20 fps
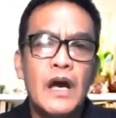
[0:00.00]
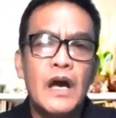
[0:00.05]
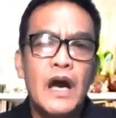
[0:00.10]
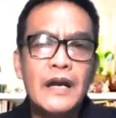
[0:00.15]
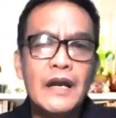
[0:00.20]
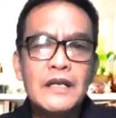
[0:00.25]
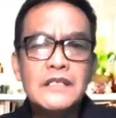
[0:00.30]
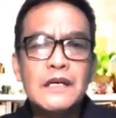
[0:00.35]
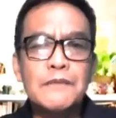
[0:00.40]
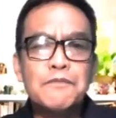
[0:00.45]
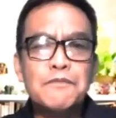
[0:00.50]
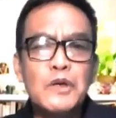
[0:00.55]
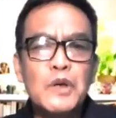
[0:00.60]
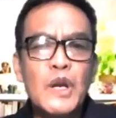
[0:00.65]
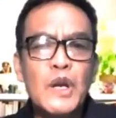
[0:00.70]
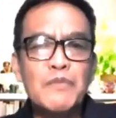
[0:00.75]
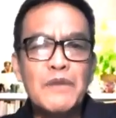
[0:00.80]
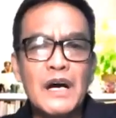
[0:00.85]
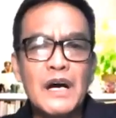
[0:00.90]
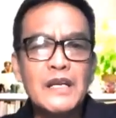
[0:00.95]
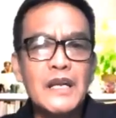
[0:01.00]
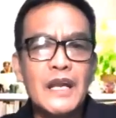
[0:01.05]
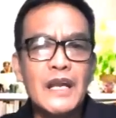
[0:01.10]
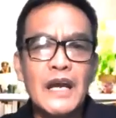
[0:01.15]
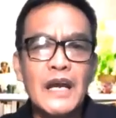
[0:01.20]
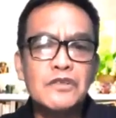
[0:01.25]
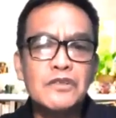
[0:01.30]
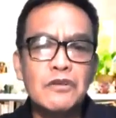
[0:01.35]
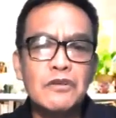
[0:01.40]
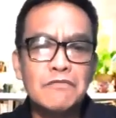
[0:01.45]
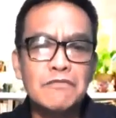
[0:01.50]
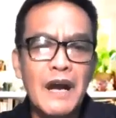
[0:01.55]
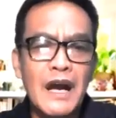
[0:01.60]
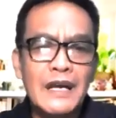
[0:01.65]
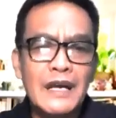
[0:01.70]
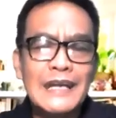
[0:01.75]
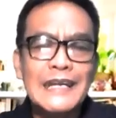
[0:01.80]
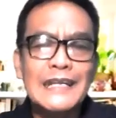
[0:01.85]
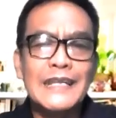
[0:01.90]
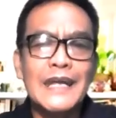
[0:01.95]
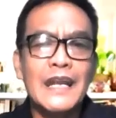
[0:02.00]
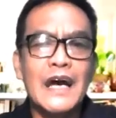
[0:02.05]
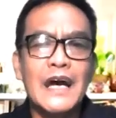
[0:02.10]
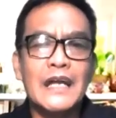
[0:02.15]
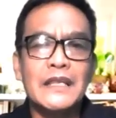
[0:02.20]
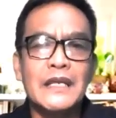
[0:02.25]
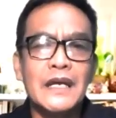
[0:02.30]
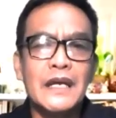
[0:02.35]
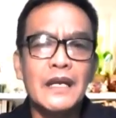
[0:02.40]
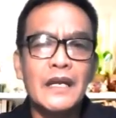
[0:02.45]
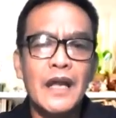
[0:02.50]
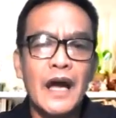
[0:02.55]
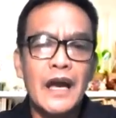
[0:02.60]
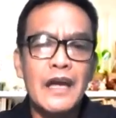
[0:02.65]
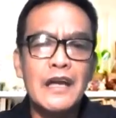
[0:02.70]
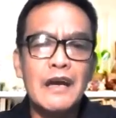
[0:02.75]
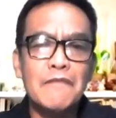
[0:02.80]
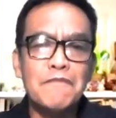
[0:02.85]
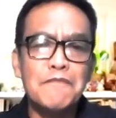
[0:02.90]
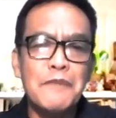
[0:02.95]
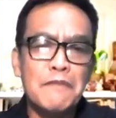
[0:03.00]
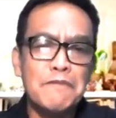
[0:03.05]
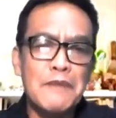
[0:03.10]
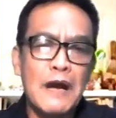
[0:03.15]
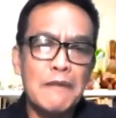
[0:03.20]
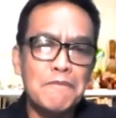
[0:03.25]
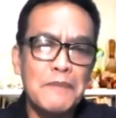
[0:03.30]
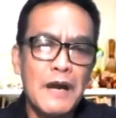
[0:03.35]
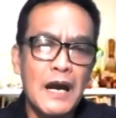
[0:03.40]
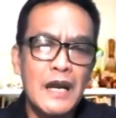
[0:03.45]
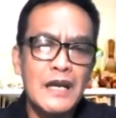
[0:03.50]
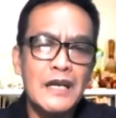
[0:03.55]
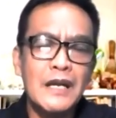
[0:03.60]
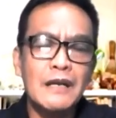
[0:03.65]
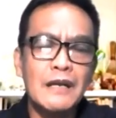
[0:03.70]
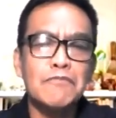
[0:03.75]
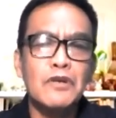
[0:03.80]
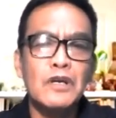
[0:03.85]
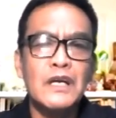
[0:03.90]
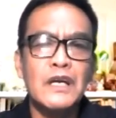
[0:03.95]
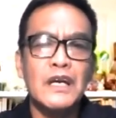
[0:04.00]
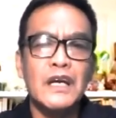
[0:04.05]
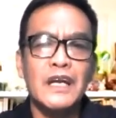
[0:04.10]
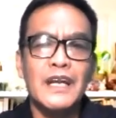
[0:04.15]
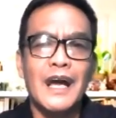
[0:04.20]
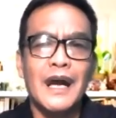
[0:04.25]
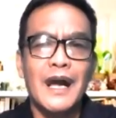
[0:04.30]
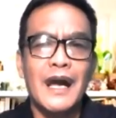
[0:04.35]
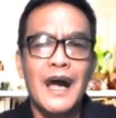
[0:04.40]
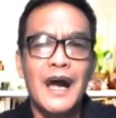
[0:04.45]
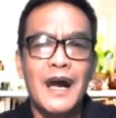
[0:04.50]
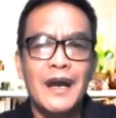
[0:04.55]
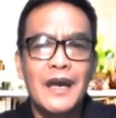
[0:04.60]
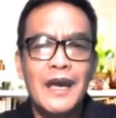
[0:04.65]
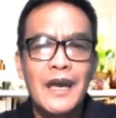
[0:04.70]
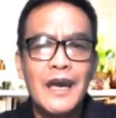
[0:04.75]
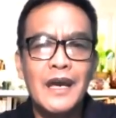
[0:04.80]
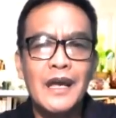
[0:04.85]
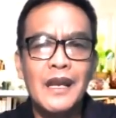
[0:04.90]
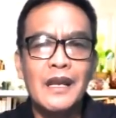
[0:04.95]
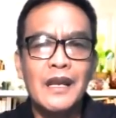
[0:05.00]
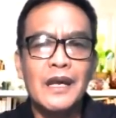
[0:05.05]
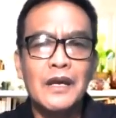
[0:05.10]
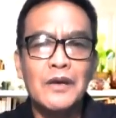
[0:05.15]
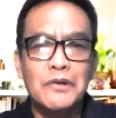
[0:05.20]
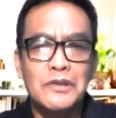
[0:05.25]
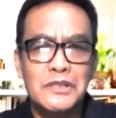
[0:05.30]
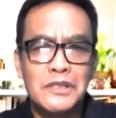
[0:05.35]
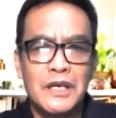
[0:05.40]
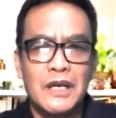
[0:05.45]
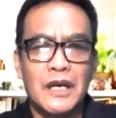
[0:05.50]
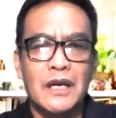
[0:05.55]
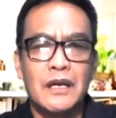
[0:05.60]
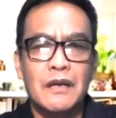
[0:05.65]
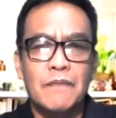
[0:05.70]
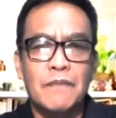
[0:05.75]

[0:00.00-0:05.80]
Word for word: Ang isa po naman na nais kong makita natin ay ang pagpapahayag muli ng anghel kay Jose